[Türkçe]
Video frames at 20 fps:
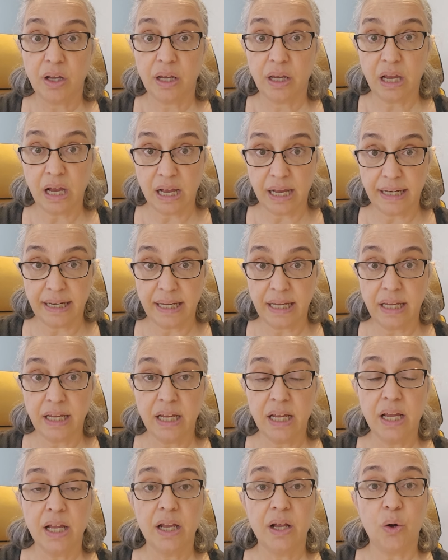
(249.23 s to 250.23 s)
Yani
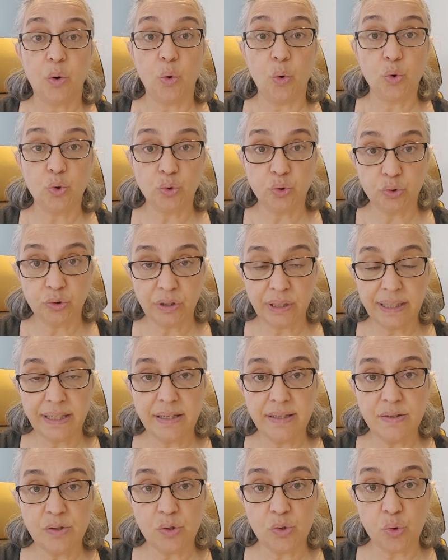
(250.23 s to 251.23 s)

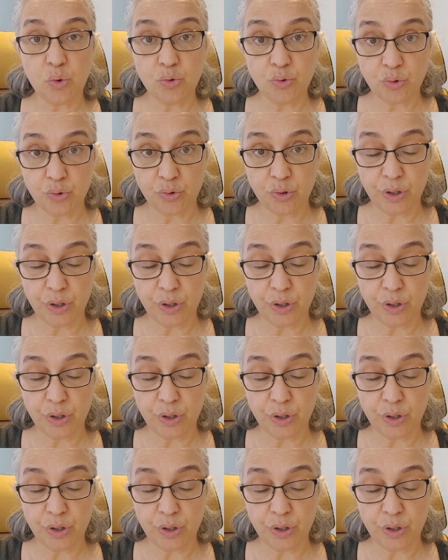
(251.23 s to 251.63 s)
okuldaki sor,